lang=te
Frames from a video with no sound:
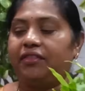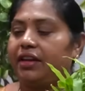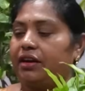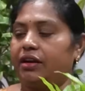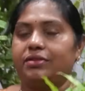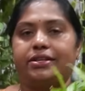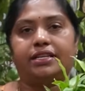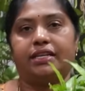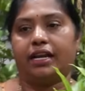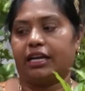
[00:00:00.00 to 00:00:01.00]
ఇవి రెండు
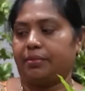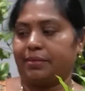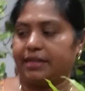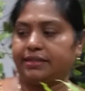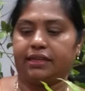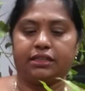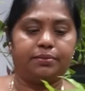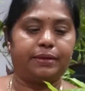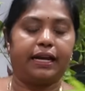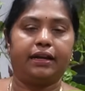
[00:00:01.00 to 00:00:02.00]
సంజనాక అనమాట జీజీ
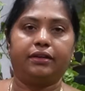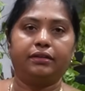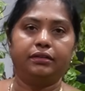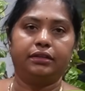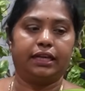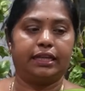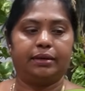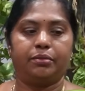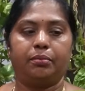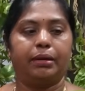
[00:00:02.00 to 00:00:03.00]
ప్లాంట్
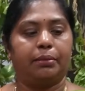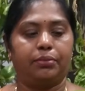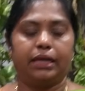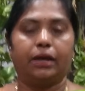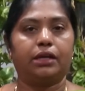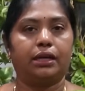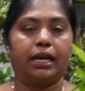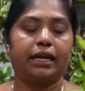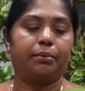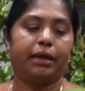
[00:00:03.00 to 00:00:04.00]
ఇదేమో బ్యాంబూ లక్
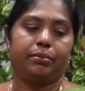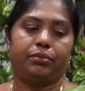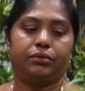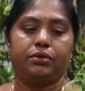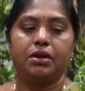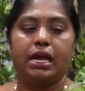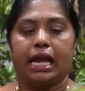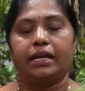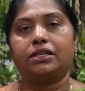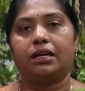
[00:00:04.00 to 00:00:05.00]
లక్కీ బ్యాంబూ
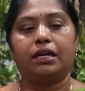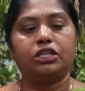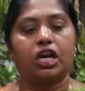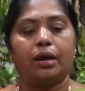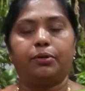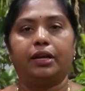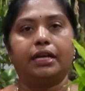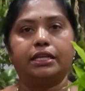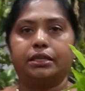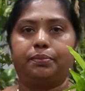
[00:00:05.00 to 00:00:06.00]
యాక్చువల్గా
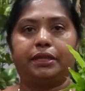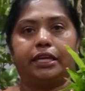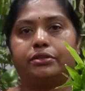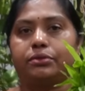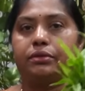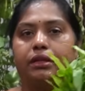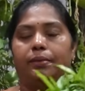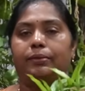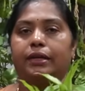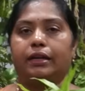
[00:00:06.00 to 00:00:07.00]
షాప్లోకి అని చెప్పి
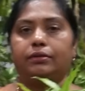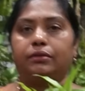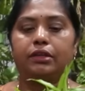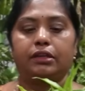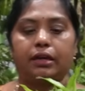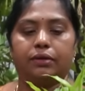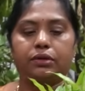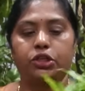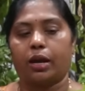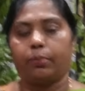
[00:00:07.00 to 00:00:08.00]
తీసుకుందాము అని అనుకుంది తను
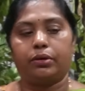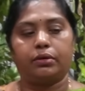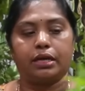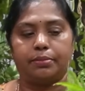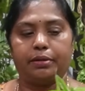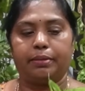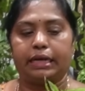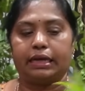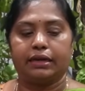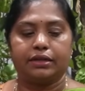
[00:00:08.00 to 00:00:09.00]
షాప్లో దాని మీద
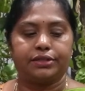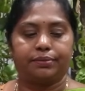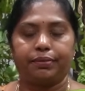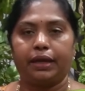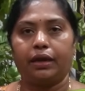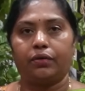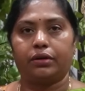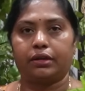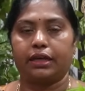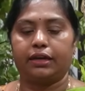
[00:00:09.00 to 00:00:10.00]
పెట్టాకని చెప్పి
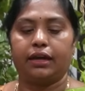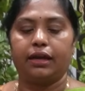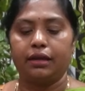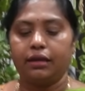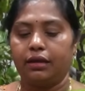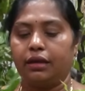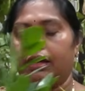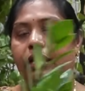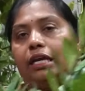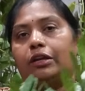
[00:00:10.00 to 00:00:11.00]
కౌంటర్ దగ్గర
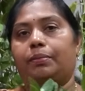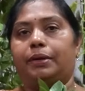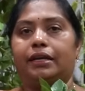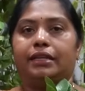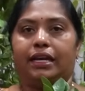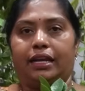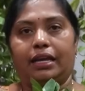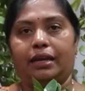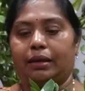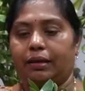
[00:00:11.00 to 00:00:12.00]
ఈ లోపల తనే
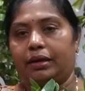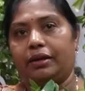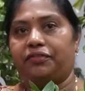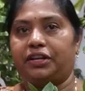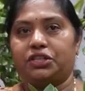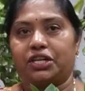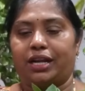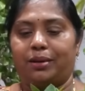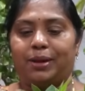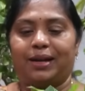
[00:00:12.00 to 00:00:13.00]
గిఫ్ట్
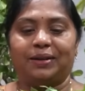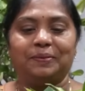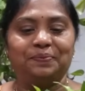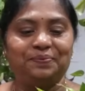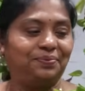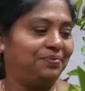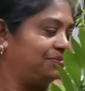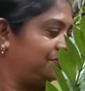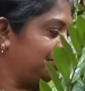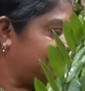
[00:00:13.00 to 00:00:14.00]
ఇచ్చాడనమాట
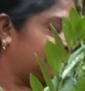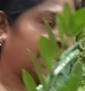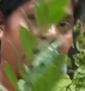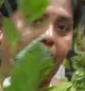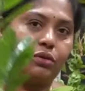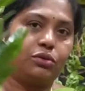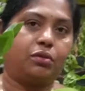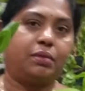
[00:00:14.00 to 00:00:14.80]
థ్యాంక్ యూ సో